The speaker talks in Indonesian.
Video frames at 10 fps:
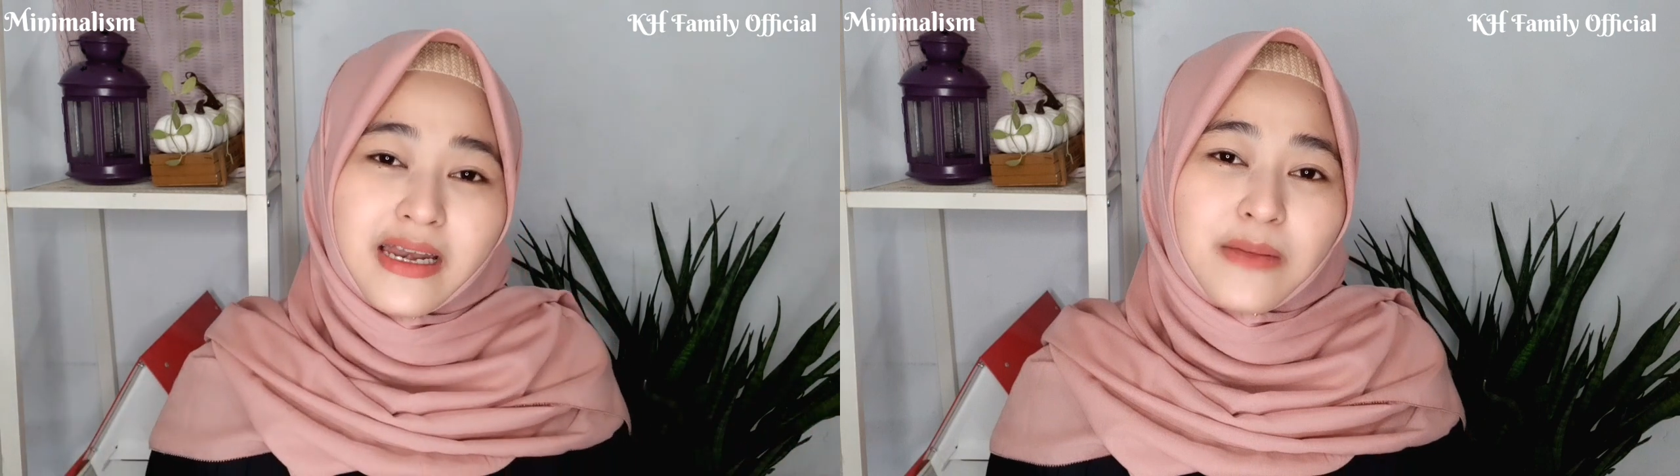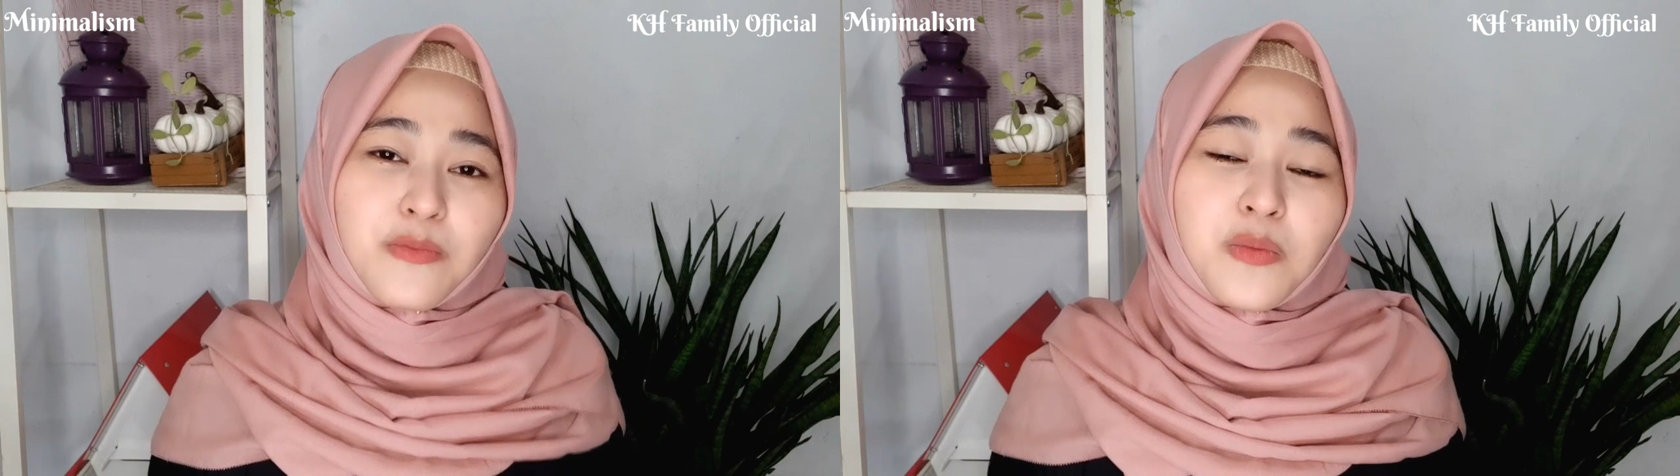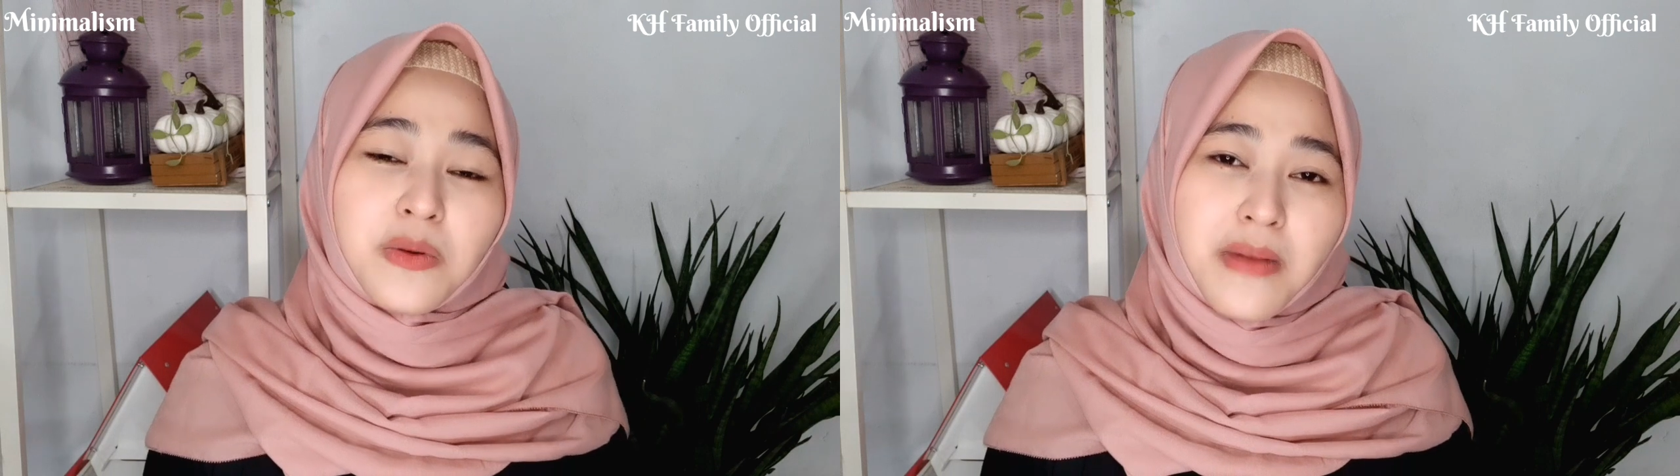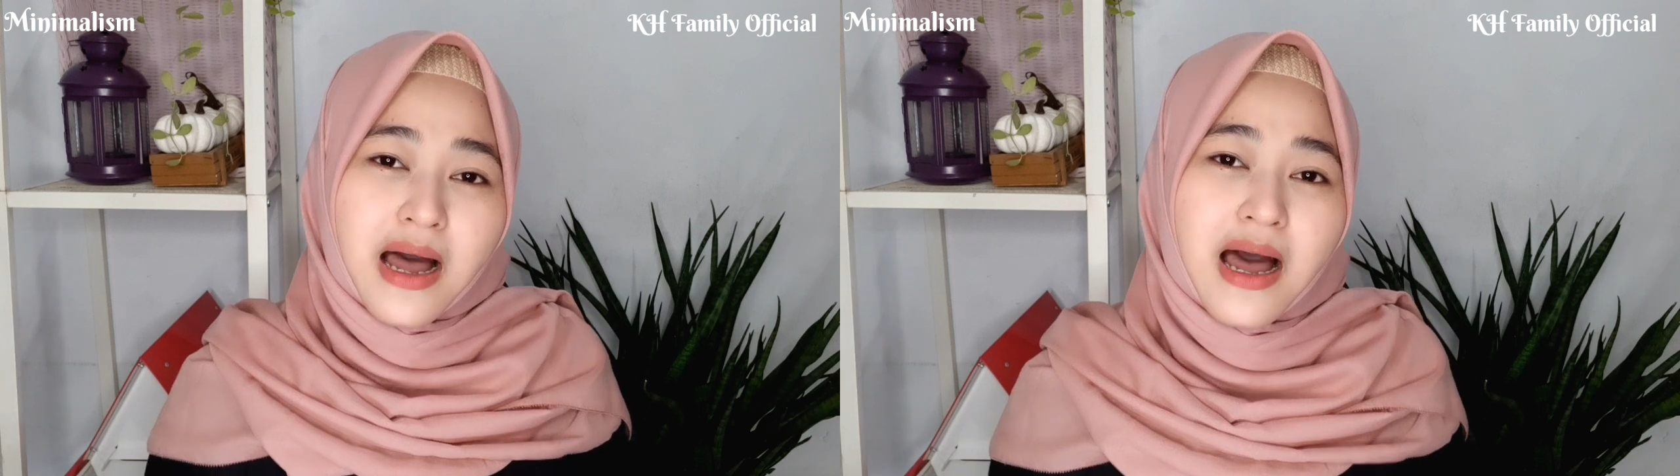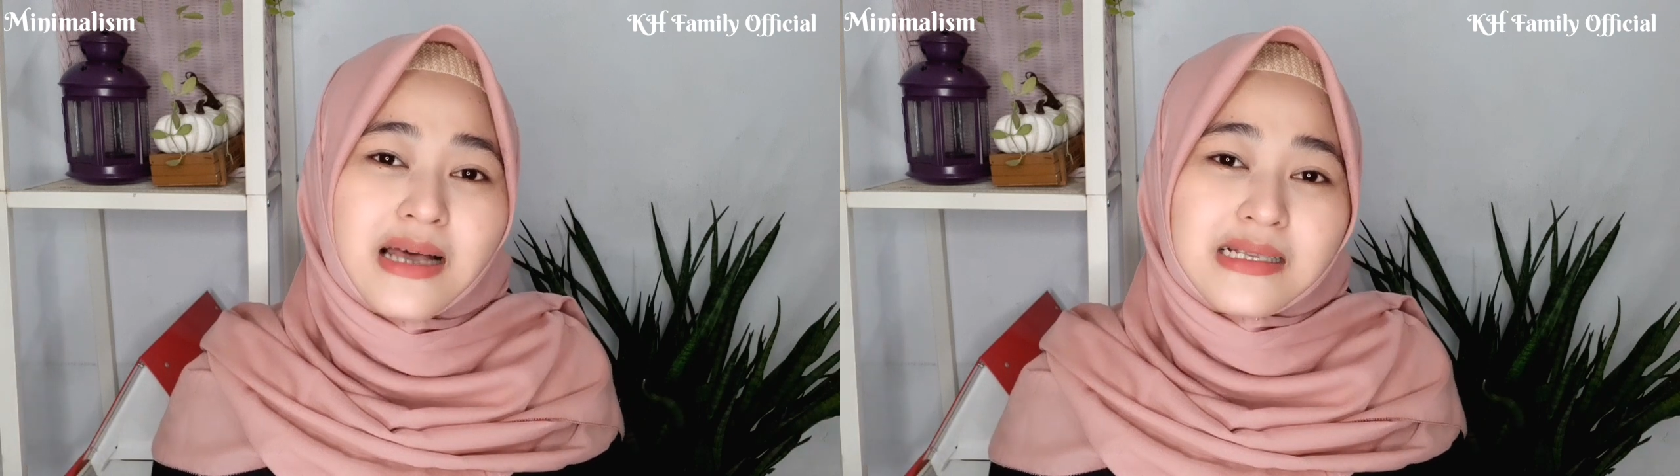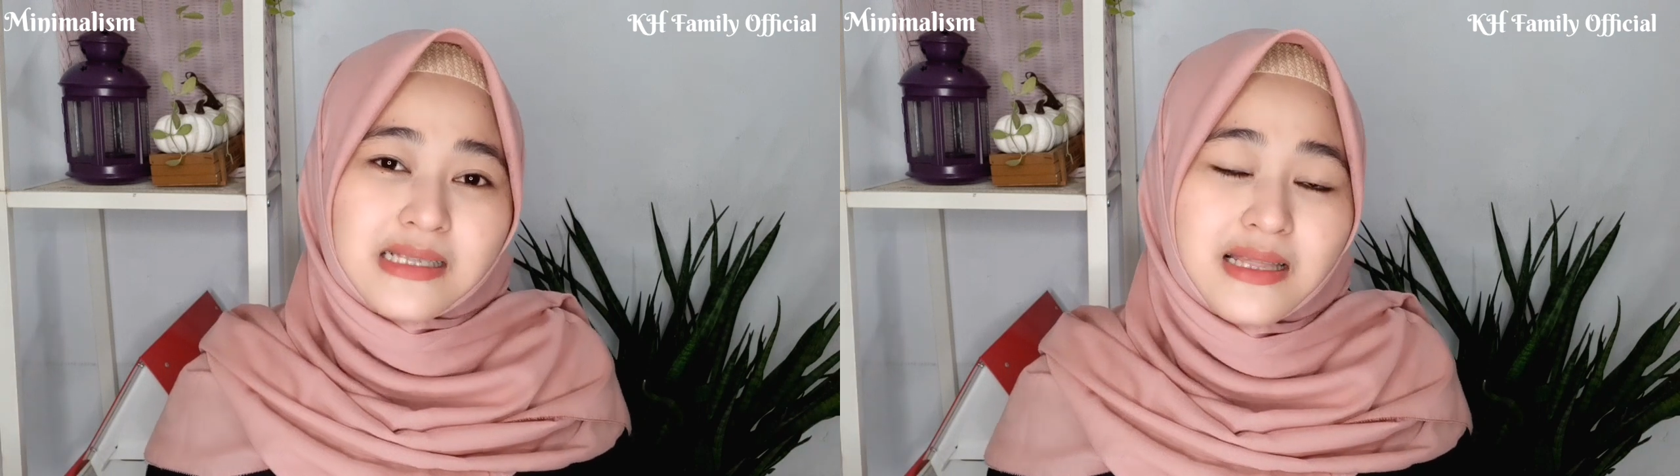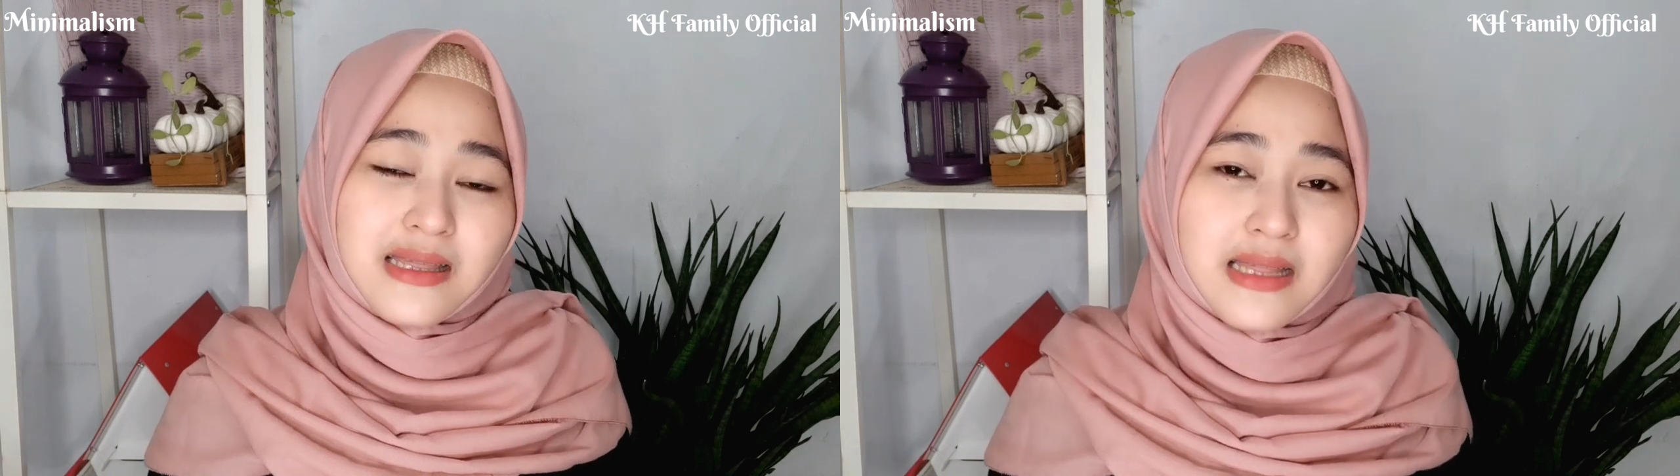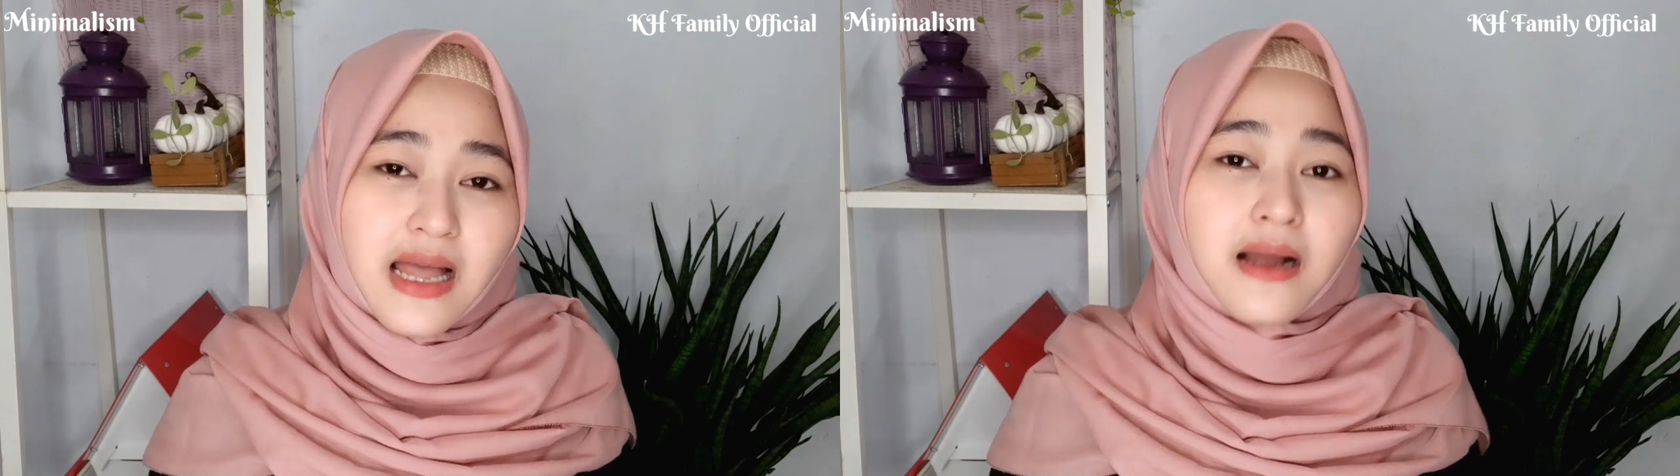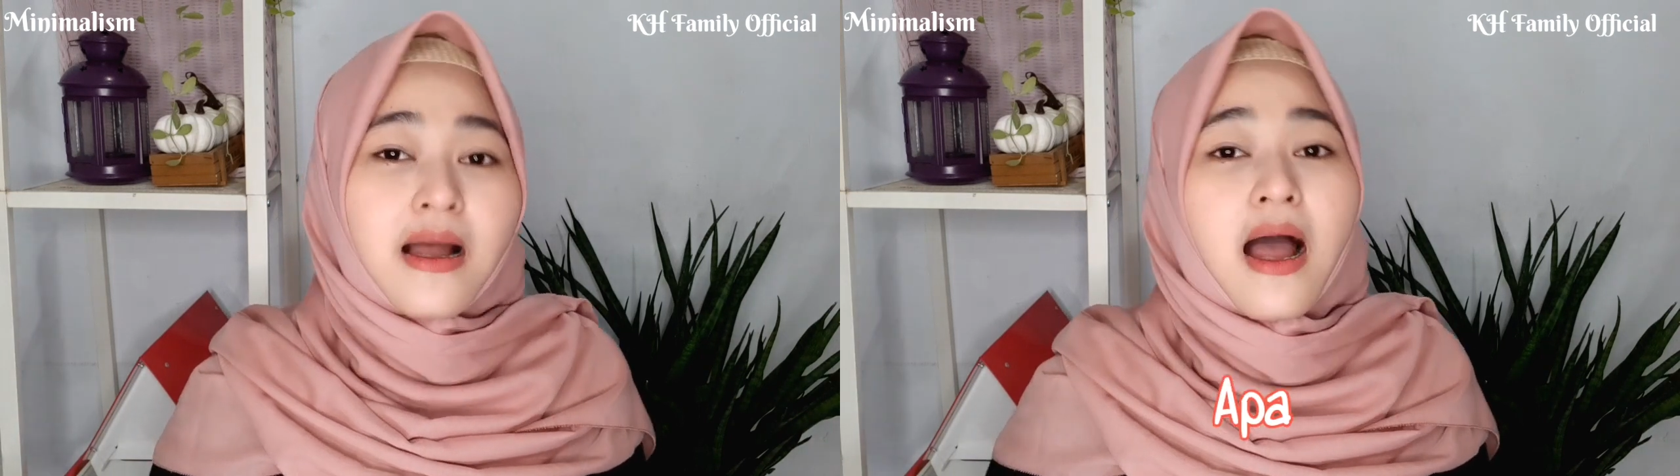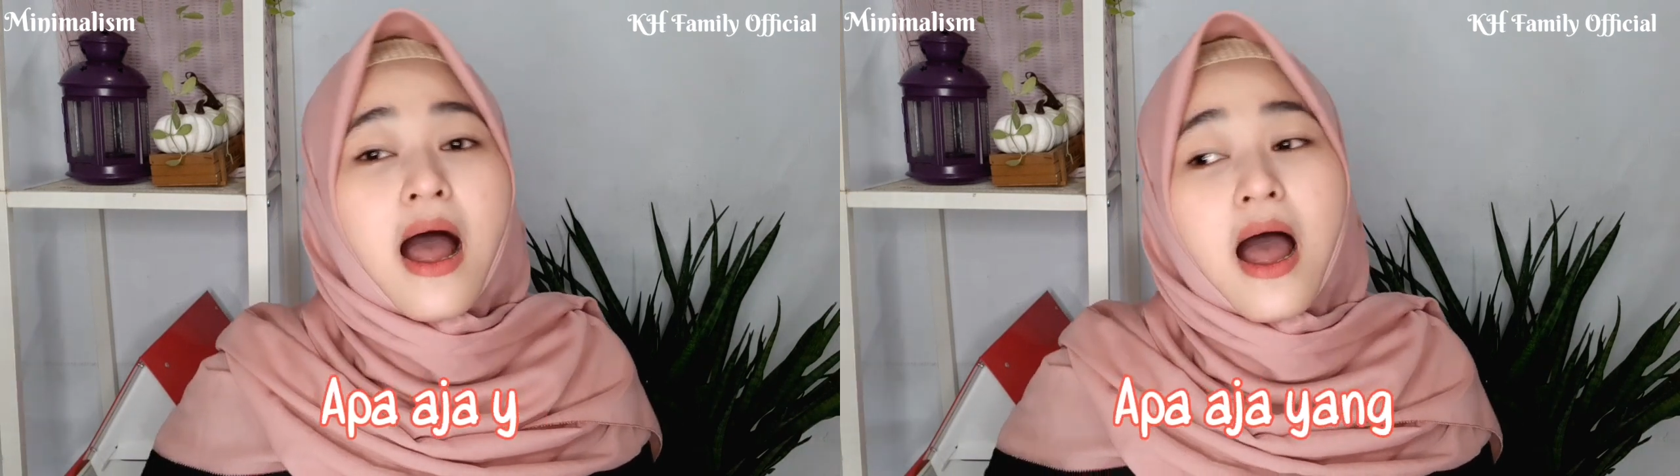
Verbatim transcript: ini mau membahas tentang